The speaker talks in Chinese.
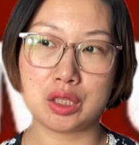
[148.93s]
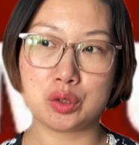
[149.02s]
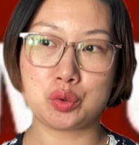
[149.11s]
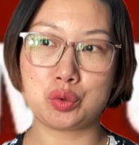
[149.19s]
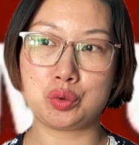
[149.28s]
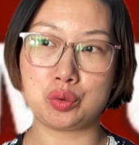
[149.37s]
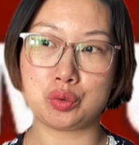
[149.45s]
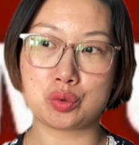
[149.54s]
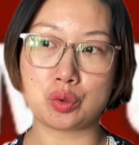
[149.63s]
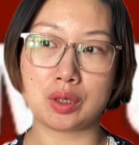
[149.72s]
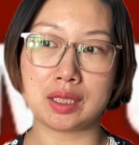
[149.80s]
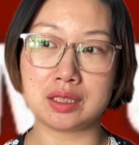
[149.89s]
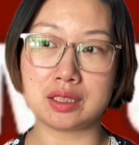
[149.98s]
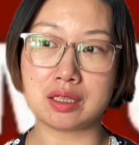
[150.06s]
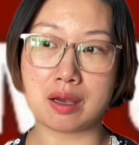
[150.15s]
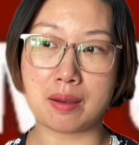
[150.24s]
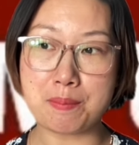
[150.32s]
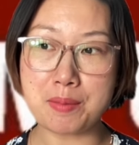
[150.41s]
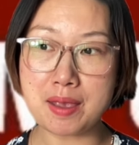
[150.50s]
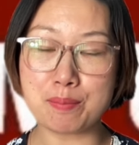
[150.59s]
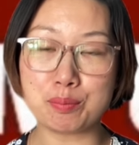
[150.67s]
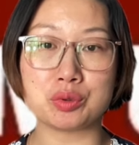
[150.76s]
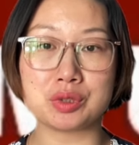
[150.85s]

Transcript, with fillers: 去做了一个面部